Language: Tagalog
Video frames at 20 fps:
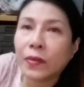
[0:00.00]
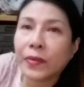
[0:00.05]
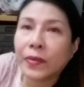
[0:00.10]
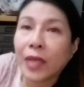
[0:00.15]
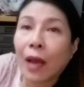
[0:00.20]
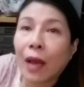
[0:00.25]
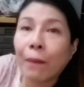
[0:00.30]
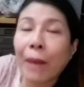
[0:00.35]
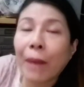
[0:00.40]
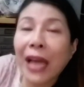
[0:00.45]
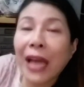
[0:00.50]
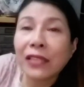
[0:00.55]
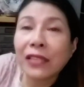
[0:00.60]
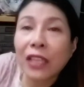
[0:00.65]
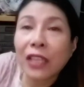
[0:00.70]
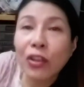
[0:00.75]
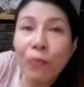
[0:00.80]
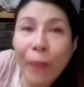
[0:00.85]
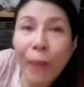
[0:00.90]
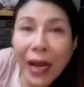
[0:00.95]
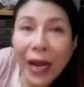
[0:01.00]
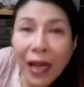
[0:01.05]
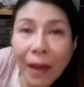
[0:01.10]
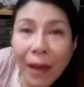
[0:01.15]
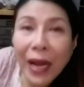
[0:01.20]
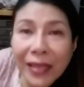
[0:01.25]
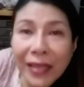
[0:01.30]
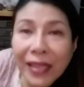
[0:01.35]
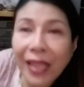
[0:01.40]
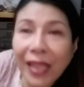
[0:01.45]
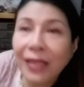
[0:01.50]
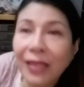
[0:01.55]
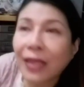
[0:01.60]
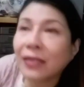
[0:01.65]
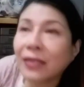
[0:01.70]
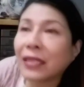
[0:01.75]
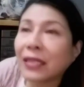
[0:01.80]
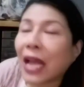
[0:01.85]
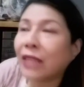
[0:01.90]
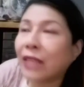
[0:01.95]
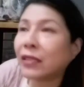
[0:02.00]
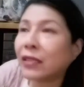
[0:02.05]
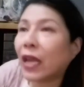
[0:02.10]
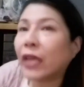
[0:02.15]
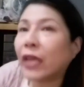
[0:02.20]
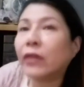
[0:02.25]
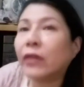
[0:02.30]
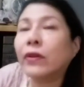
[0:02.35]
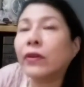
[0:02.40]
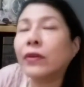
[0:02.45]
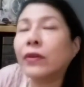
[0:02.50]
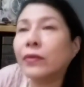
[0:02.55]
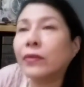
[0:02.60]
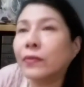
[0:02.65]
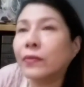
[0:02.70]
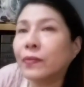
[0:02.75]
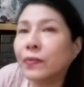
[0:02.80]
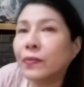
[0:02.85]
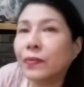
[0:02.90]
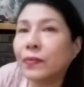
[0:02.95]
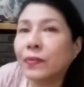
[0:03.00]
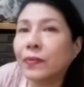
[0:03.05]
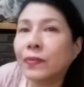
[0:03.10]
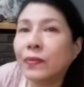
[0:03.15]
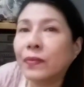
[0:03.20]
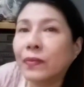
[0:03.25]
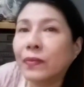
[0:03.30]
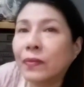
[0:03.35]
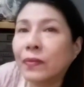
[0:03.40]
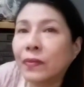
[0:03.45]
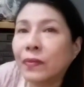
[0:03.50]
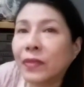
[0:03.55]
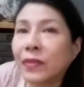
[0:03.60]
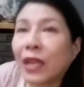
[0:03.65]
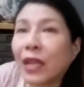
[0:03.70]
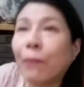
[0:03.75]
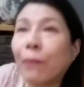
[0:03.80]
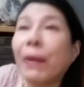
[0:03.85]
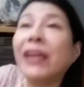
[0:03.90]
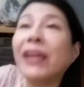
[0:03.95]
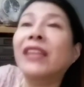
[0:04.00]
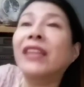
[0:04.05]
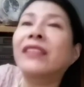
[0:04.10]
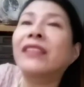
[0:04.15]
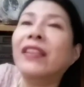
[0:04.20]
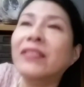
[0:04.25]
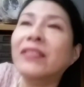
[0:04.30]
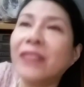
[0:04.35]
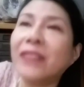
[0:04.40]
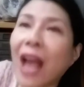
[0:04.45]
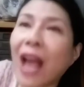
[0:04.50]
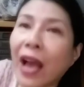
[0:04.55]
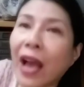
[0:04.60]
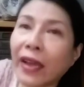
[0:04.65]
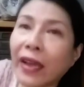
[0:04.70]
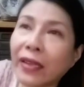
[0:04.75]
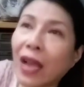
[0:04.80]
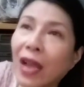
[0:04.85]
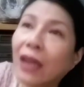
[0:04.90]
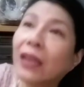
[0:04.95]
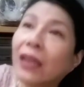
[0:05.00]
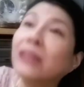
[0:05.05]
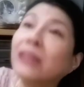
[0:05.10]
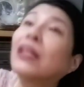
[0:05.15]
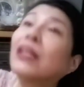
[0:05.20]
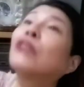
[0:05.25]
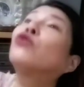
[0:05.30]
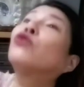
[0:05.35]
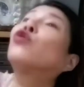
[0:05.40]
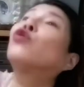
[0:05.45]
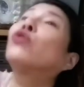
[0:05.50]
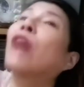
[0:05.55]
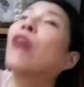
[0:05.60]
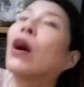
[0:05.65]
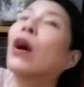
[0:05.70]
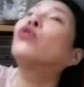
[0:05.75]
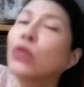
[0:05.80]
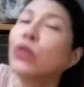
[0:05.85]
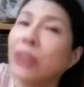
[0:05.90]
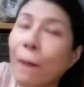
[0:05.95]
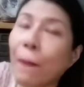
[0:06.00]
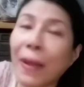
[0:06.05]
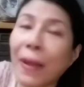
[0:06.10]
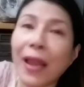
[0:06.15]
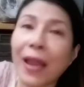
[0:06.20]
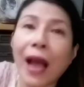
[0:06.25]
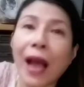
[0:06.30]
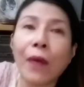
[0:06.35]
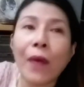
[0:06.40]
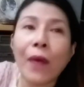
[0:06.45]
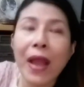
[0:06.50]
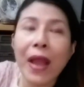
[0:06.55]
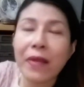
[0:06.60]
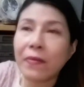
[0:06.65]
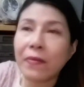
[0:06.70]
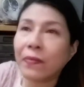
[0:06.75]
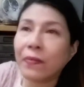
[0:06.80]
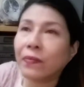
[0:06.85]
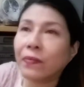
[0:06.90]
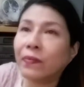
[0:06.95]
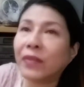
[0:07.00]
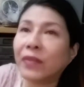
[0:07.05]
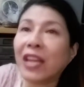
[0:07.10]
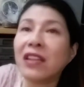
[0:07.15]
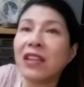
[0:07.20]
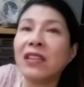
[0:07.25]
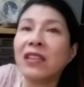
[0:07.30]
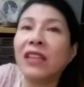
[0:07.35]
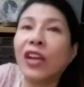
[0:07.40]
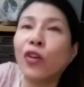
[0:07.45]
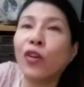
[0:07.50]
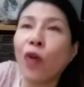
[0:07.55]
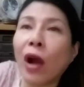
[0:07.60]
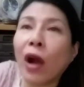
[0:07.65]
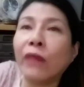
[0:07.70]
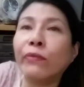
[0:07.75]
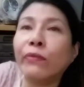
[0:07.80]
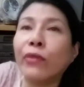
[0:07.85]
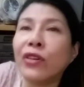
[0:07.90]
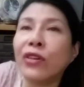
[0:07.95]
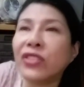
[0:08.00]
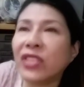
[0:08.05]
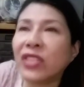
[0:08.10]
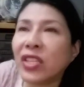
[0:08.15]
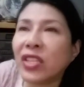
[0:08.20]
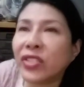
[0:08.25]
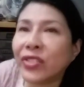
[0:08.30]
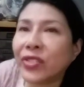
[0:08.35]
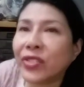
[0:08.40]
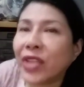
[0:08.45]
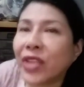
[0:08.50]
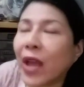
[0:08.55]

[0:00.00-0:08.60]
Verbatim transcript: Pati yung pagkamatay ng tatay ko, nagpakita rin sa akin hanggang nandun ako sa Palawan. Narinig ko ang boses niya.